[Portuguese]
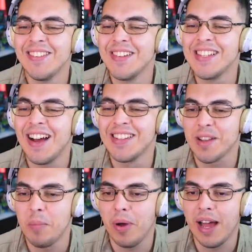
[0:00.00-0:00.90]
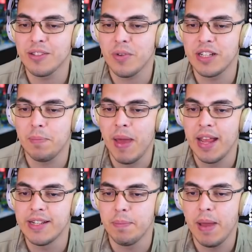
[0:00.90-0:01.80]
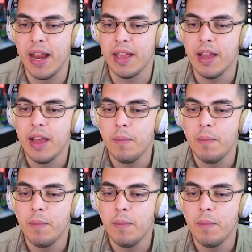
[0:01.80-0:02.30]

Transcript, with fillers: que bizarro eles ficam bolados com a gente. Pera aí, gente, pera aí.